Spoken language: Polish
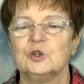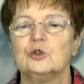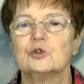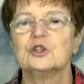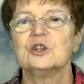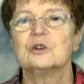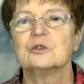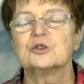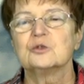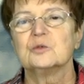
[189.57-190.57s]
już nie
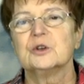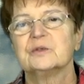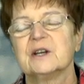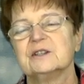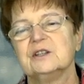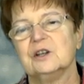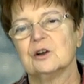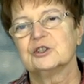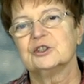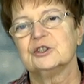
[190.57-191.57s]
konsumują takiej
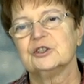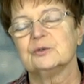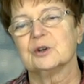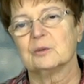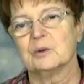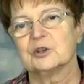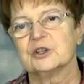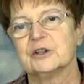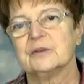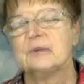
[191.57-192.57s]
ilości siły
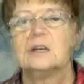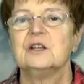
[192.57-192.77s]
roboczej.